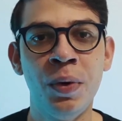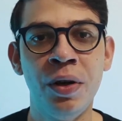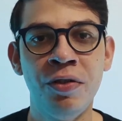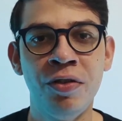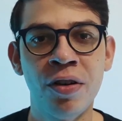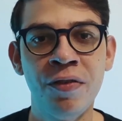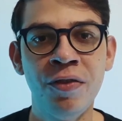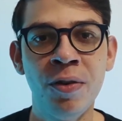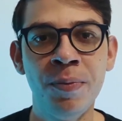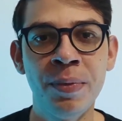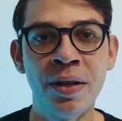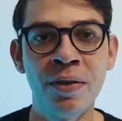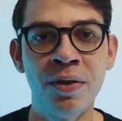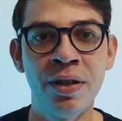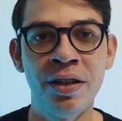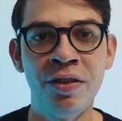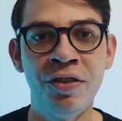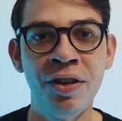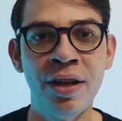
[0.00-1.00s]
uma jovem
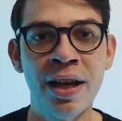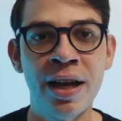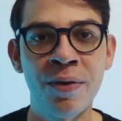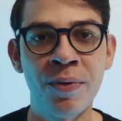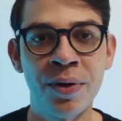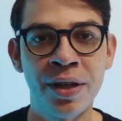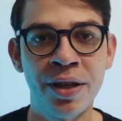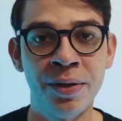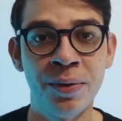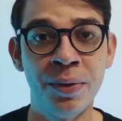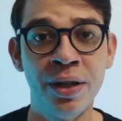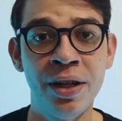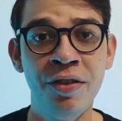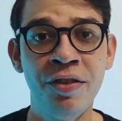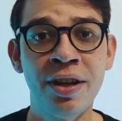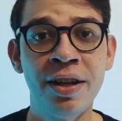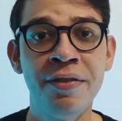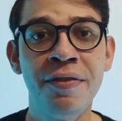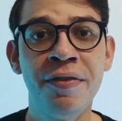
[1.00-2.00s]
dominadora de água que
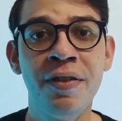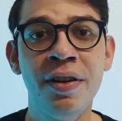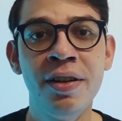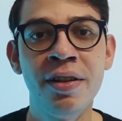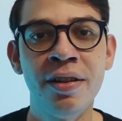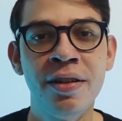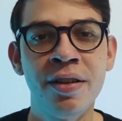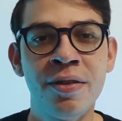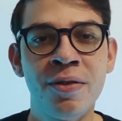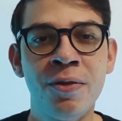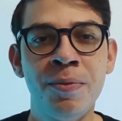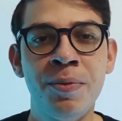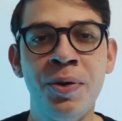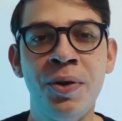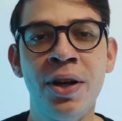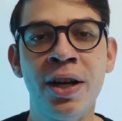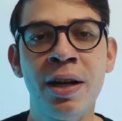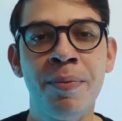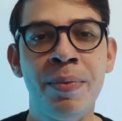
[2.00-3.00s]
durante a infância
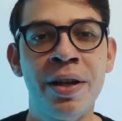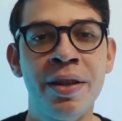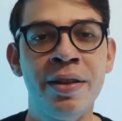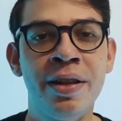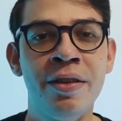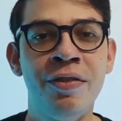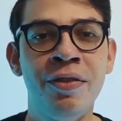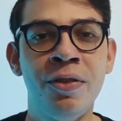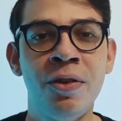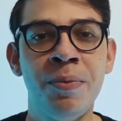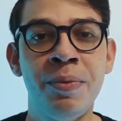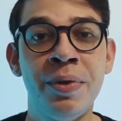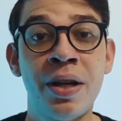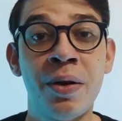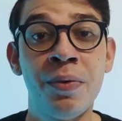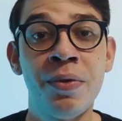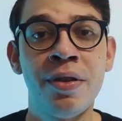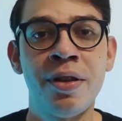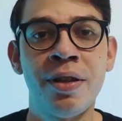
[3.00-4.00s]
descobriu a capacidade de
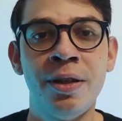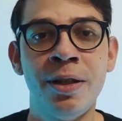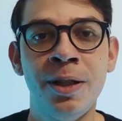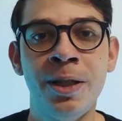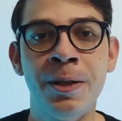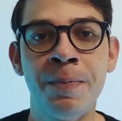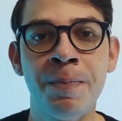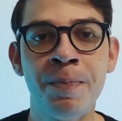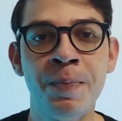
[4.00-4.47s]
dominar o sangue.